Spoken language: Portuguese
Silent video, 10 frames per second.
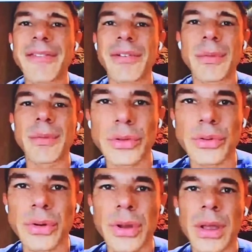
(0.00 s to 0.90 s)
muito
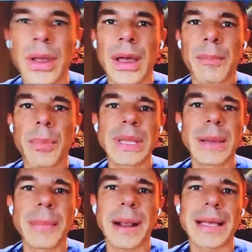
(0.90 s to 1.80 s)
poder para
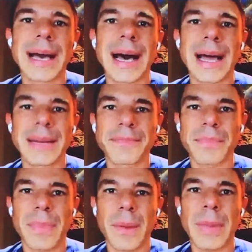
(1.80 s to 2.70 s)
cada área,
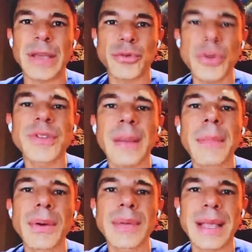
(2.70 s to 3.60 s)
mas todos
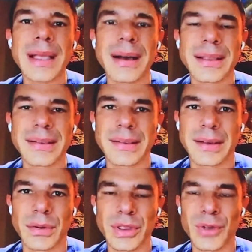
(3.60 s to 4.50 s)
sabiam daquela decisão.
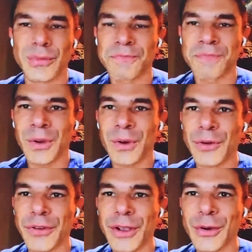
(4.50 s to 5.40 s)
Então, quando eu
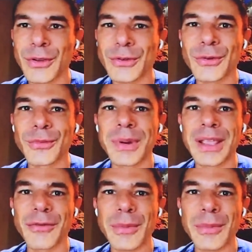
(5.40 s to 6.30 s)
falei que eu descumpri,
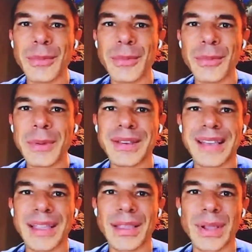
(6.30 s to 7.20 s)
foi porque tinha saído ali o